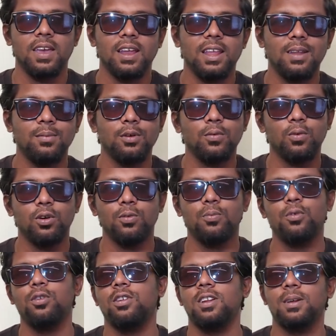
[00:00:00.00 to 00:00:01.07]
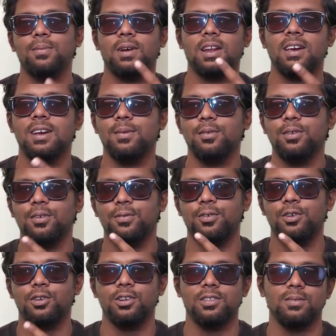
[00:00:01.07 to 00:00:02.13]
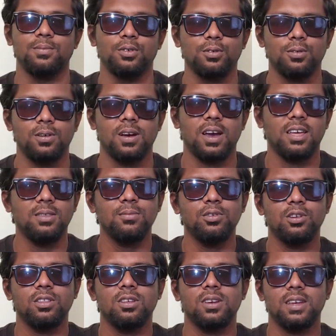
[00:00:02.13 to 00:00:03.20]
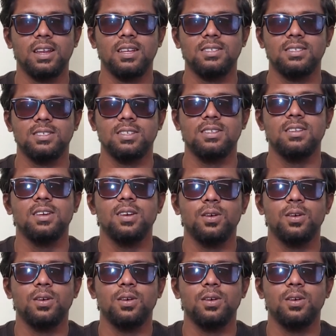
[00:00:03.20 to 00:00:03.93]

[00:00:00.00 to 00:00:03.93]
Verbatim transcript: எல்லாருமே ஓட் போட்டு நம்ம அழகாக அப்படி ஒரு ஃபோட்டோ எடுத்து போடுவோம் அது மட்டும் தான் எலெக்ஷன்